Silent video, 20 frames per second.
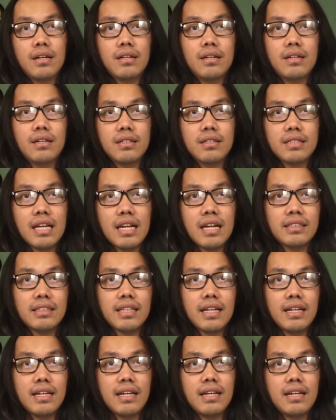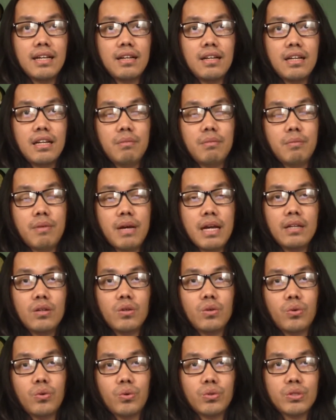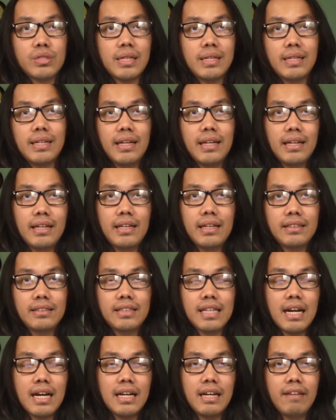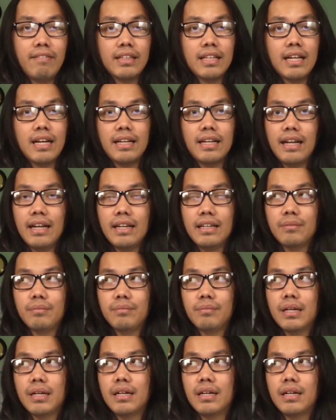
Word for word: Uh, saran saya lebih baik urus sendiri, jangan lewat agen.